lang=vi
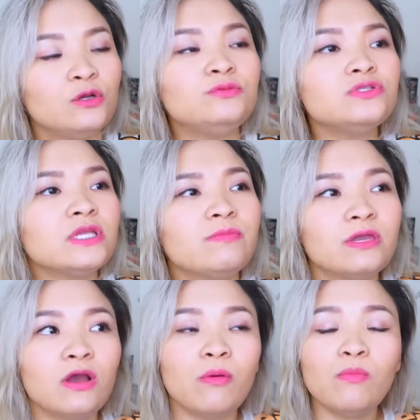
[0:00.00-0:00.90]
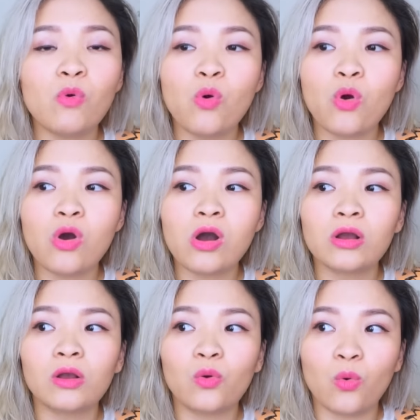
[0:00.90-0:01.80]
lúc trước thì bi có mua
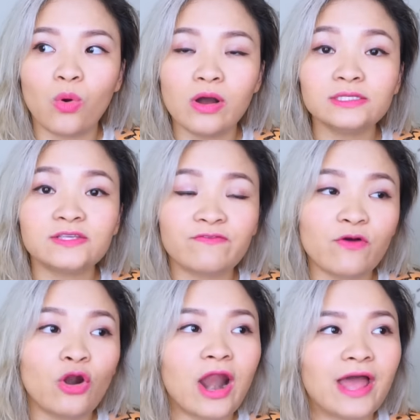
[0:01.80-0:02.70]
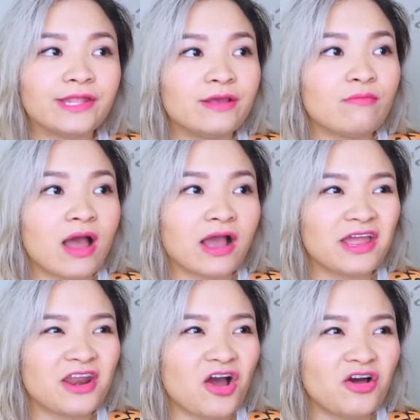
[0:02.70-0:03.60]
của Sephora nhưng mà
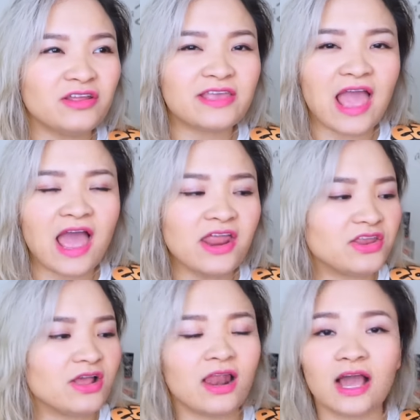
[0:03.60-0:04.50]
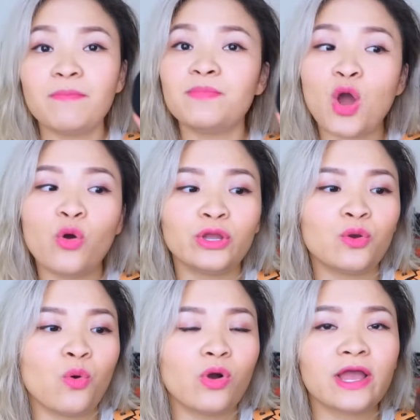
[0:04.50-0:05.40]
cái đó giá hình như là gấp đôi
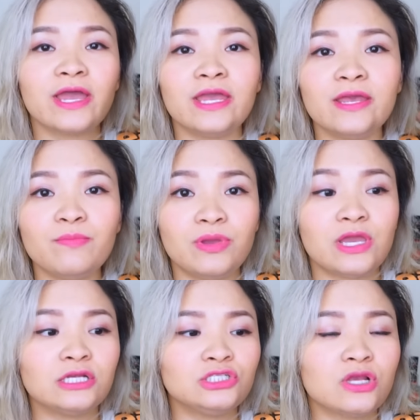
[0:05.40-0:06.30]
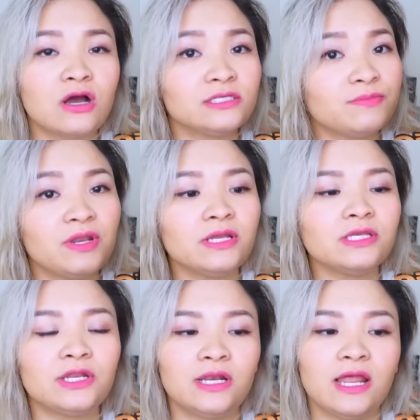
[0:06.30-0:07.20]
của cái BH Cosmetics
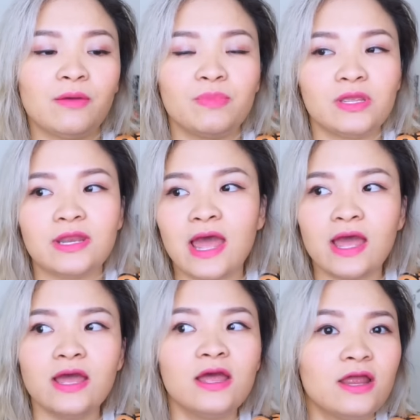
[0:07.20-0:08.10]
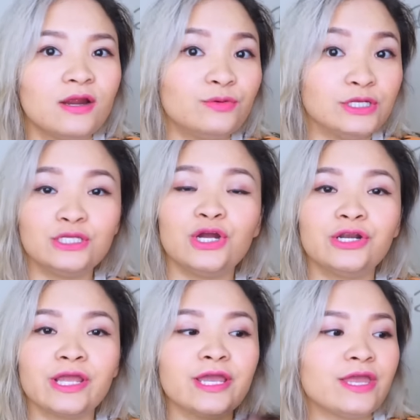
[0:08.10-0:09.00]
cho nên là bi đã
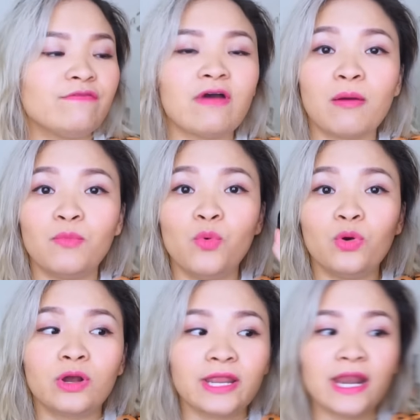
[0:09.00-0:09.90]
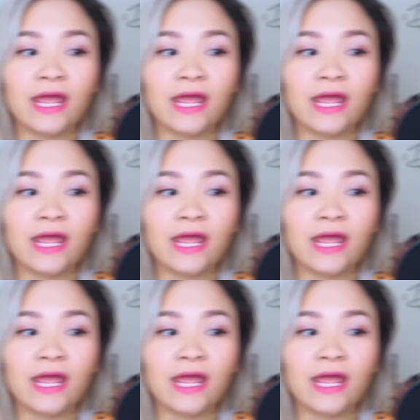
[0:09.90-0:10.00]
return cái kia và mua cái